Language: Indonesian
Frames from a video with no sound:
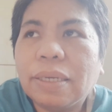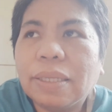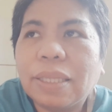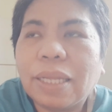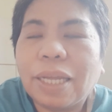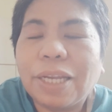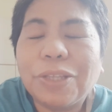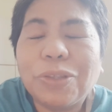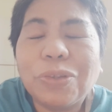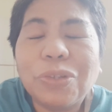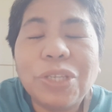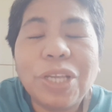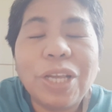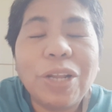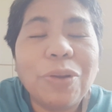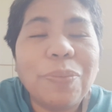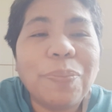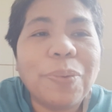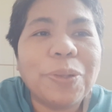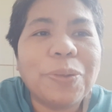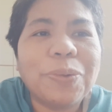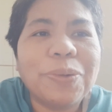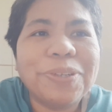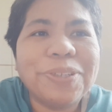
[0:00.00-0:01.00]
tadi itu saya
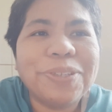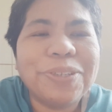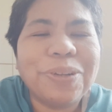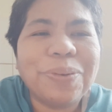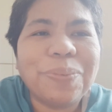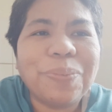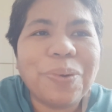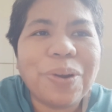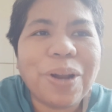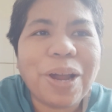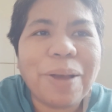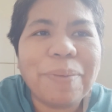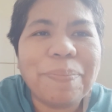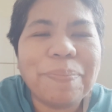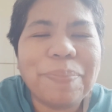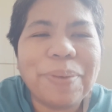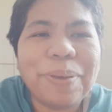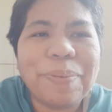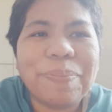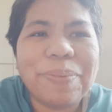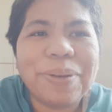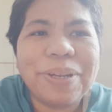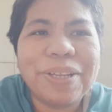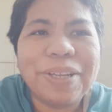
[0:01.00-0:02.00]
lupa tulis nomor
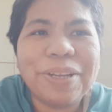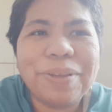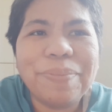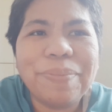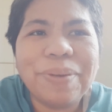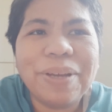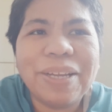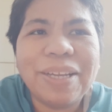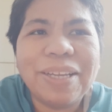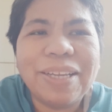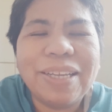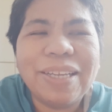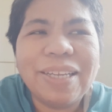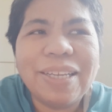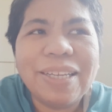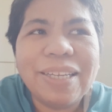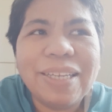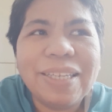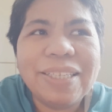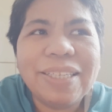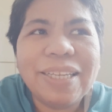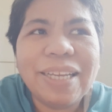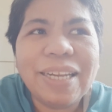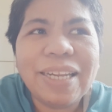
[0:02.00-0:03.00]
HP penerima
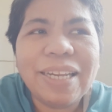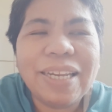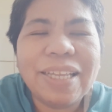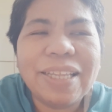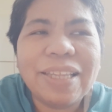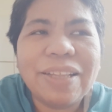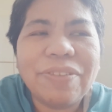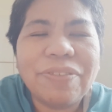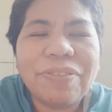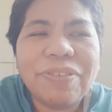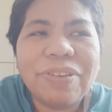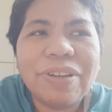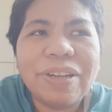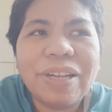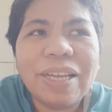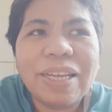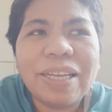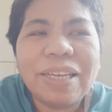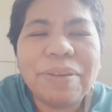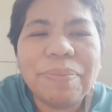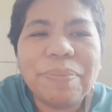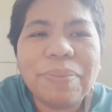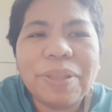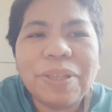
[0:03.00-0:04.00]
jadi dia telepon
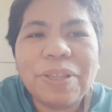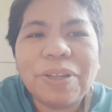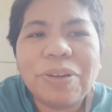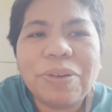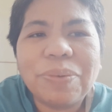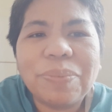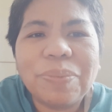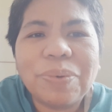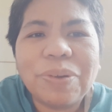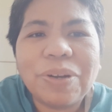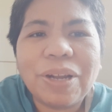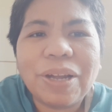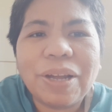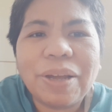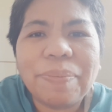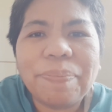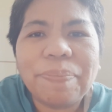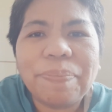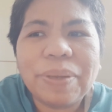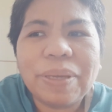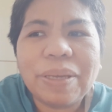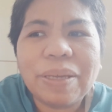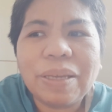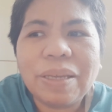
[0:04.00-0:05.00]
lagi minta nomor
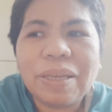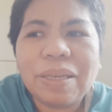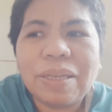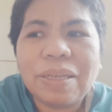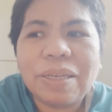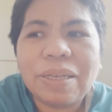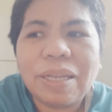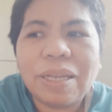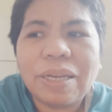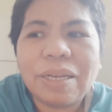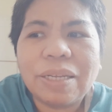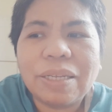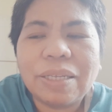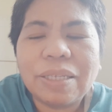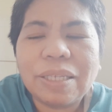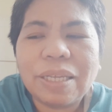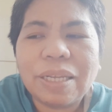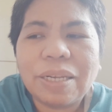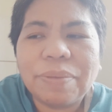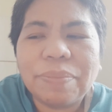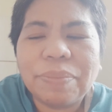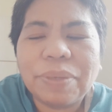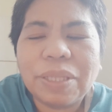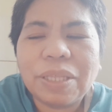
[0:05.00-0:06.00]
HP dari
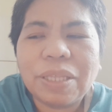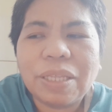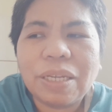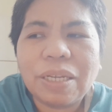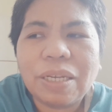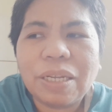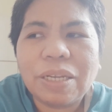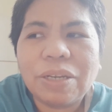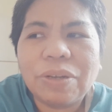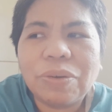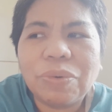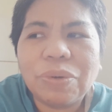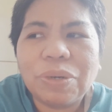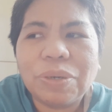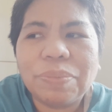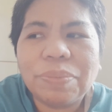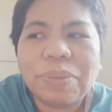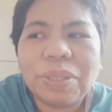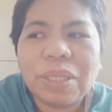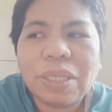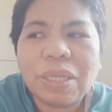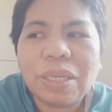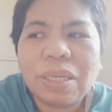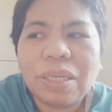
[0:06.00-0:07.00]
sana minta dari kurir
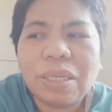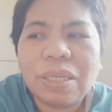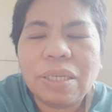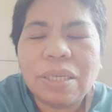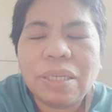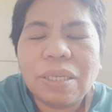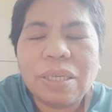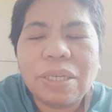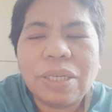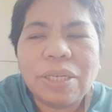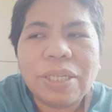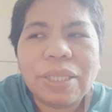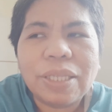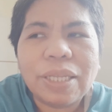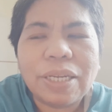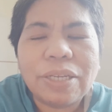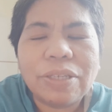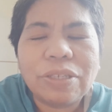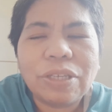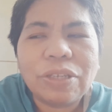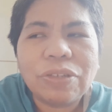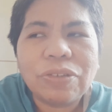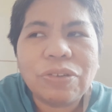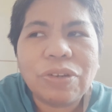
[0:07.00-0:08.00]
minta
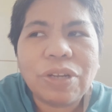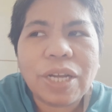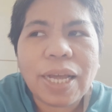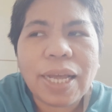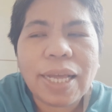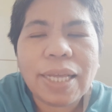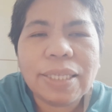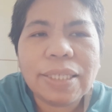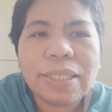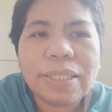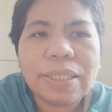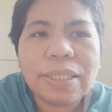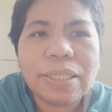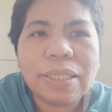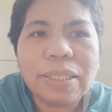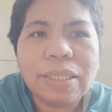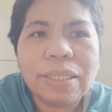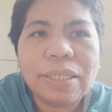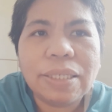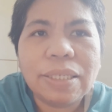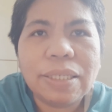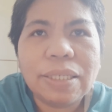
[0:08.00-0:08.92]
tadi saya sudah kasih